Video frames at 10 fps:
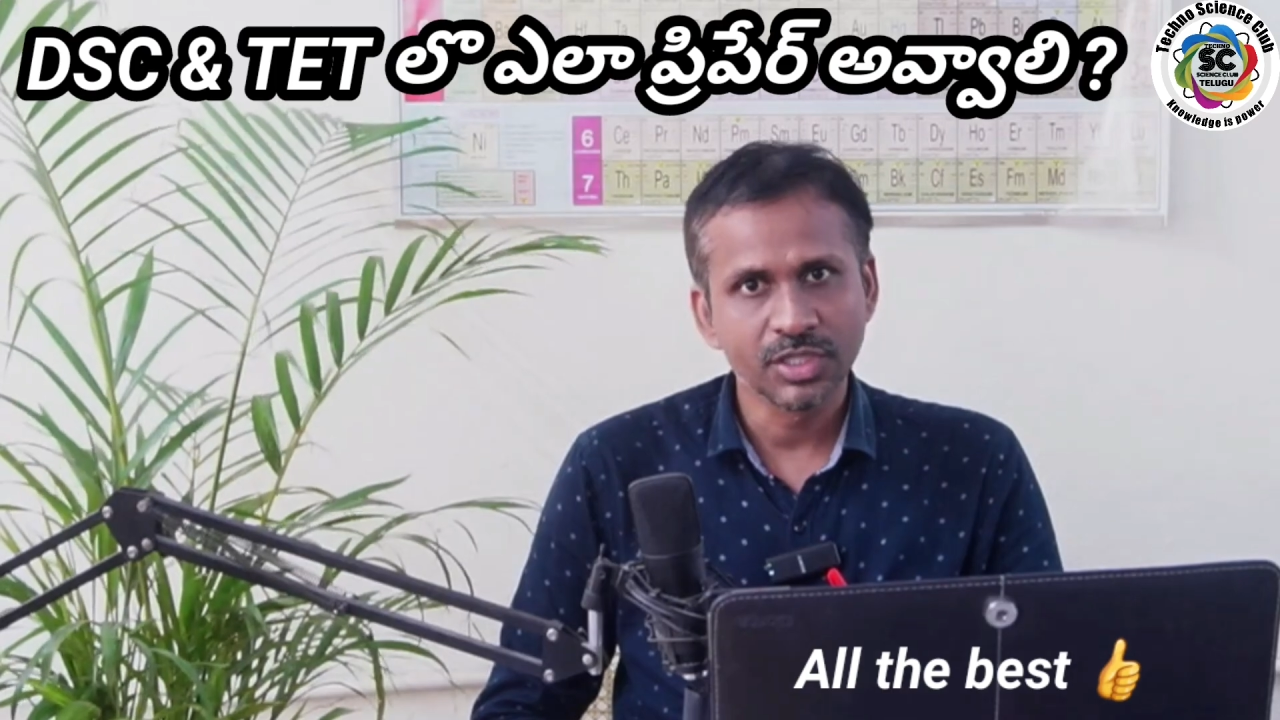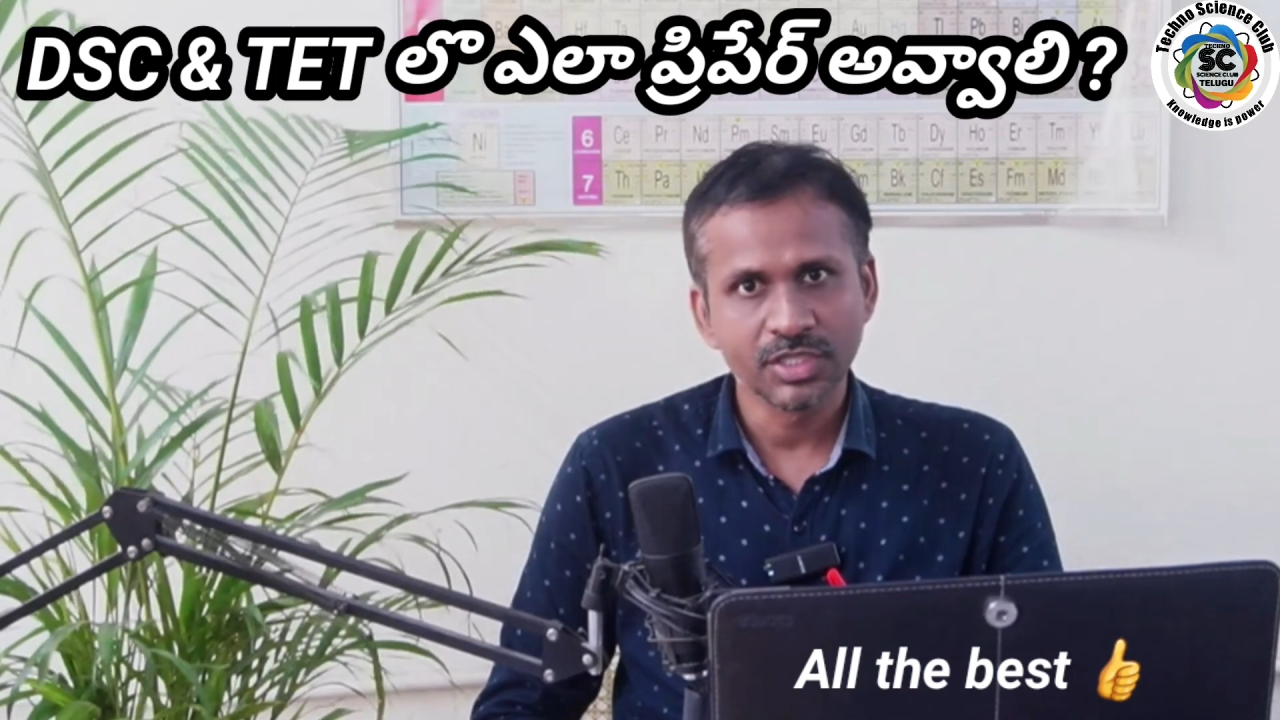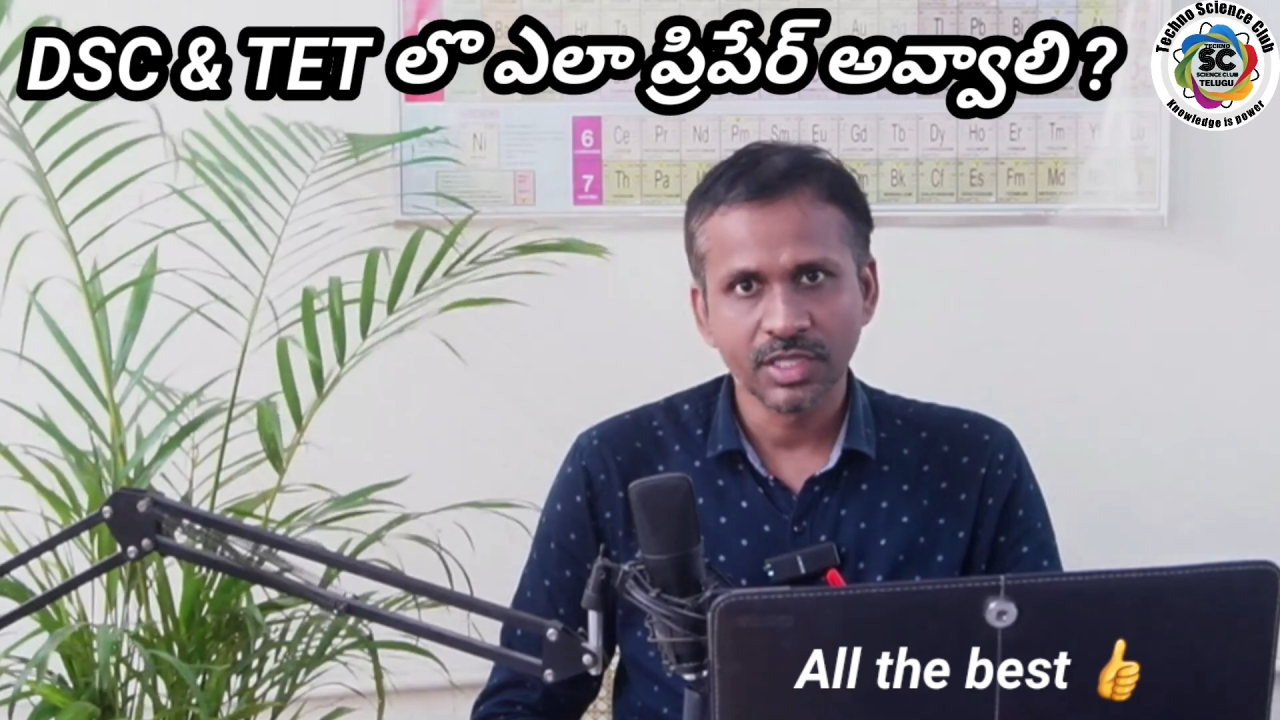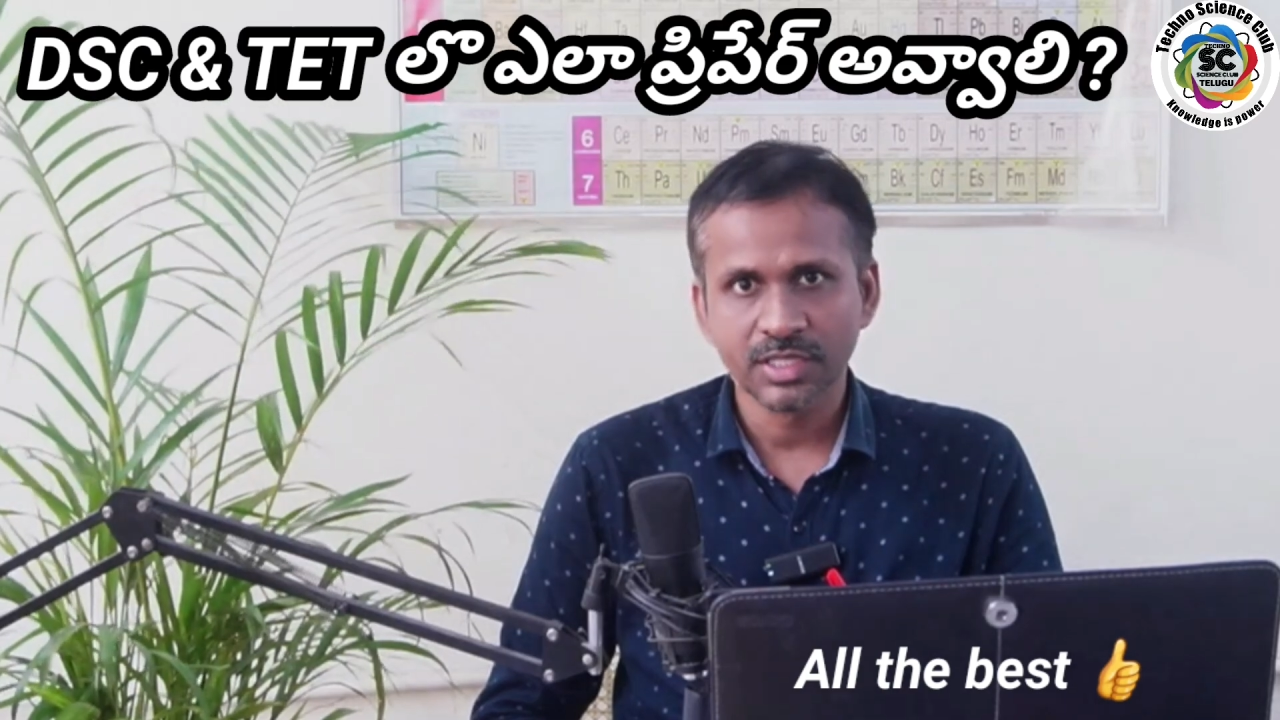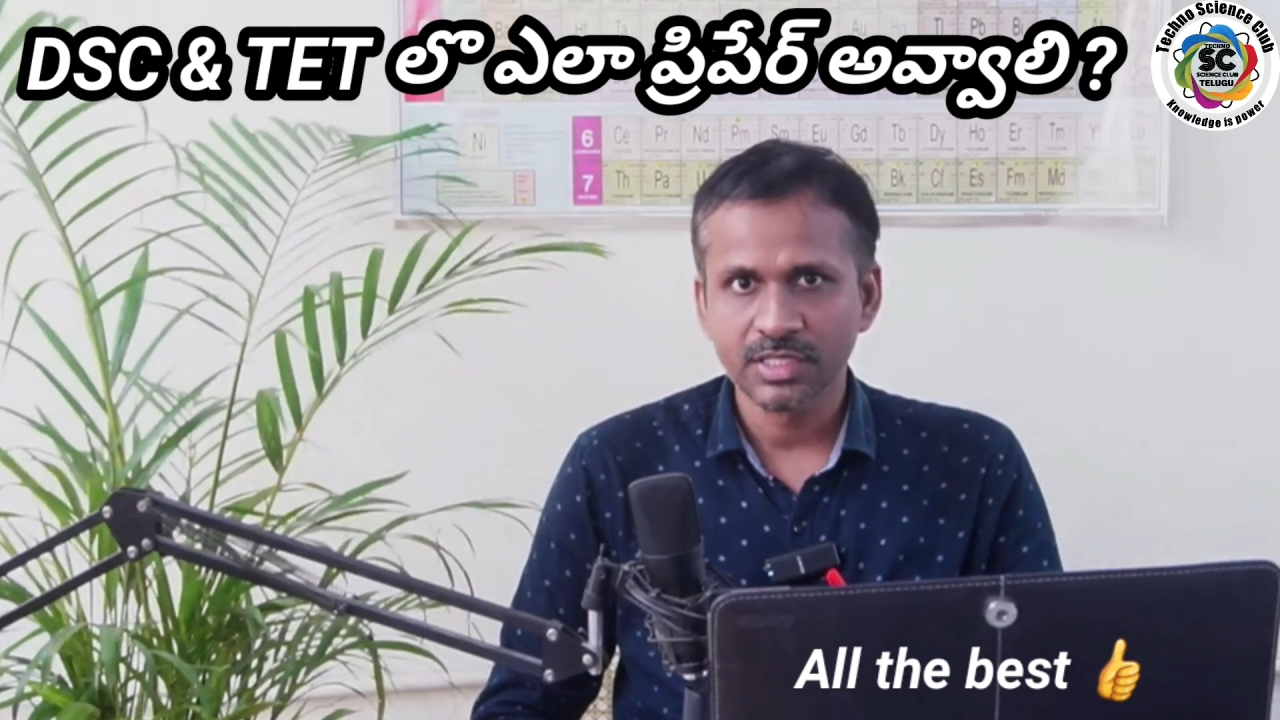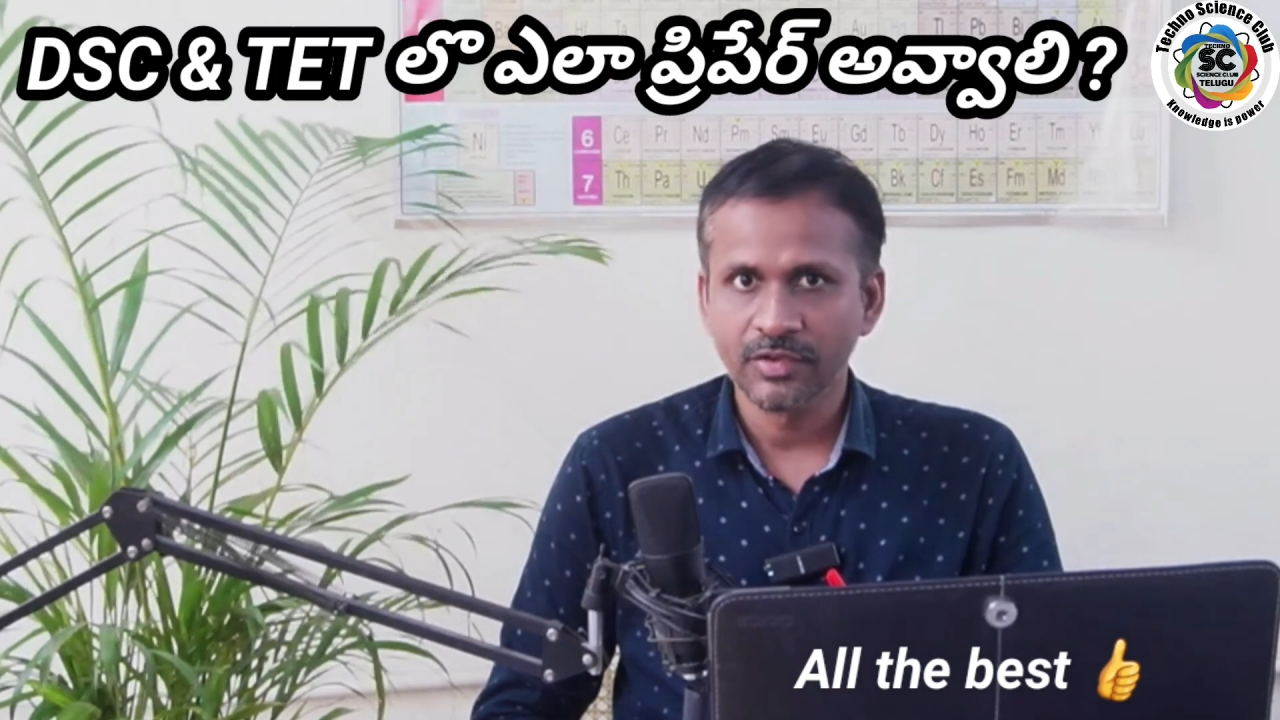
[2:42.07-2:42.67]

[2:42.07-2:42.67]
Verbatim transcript: ఓసీస్కి అయితే